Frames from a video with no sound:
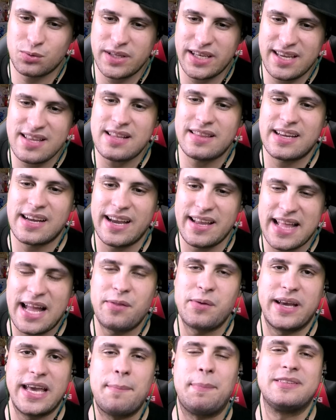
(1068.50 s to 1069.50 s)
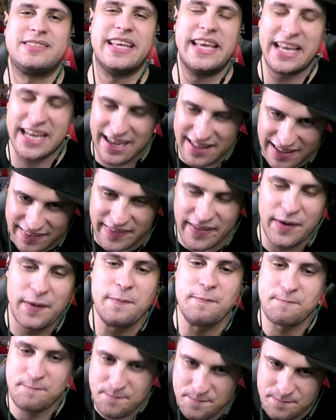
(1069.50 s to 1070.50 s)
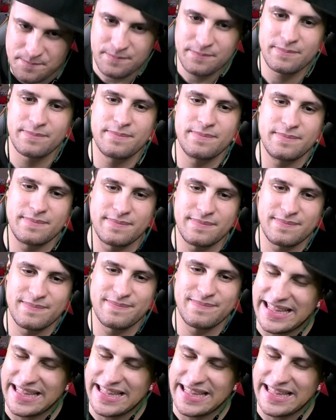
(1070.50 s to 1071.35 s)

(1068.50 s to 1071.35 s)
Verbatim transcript: そこで日向がいないのがやっぱ正解なんだよ。怖かったわ。